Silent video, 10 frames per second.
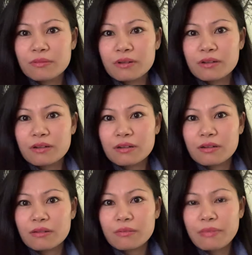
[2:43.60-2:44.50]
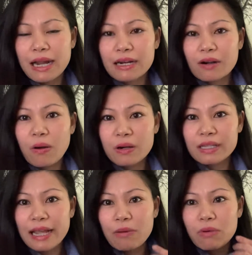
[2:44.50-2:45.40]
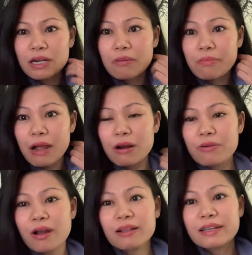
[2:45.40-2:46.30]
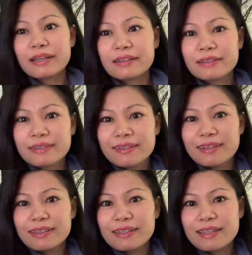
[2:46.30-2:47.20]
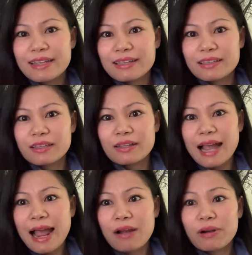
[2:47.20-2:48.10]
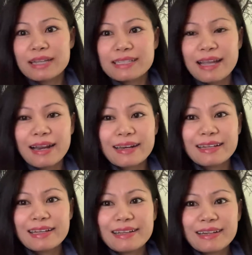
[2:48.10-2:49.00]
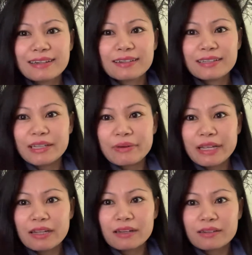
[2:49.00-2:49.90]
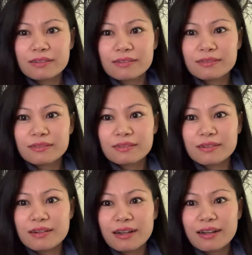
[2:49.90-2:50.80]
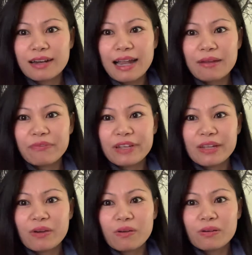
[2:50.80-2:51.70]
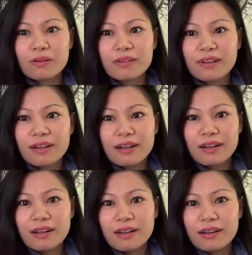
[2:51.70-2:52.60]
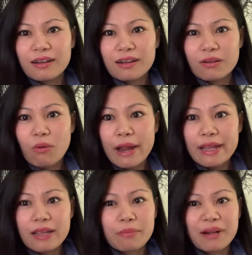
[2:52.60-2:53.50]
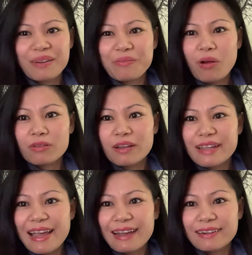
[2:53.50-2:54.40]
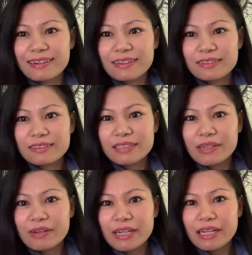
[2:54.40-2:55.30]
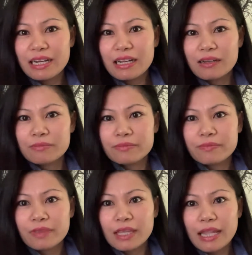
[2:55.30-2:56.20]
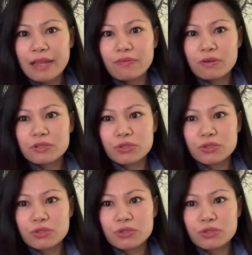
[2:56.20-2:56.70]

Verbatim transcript: ờ, mặc đồ thay áo quần trong bao lâu đó thì thì, thì ao ra xe là đi liền nhiều khi hứa làm video quay nhưng mà cũng có thời gian nữa nhiều khi là chạy vô